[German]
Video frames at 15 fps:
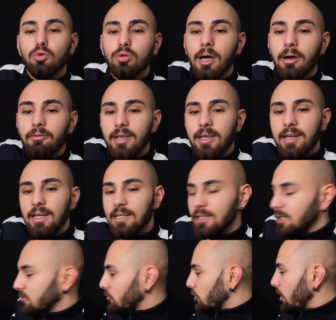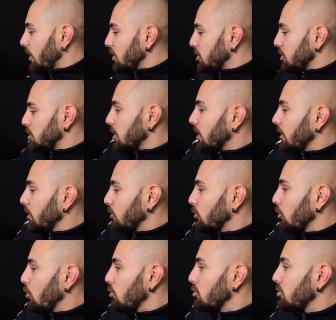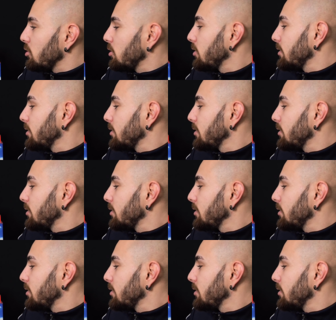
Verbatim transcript: Nuda Veritas von El Chicharito.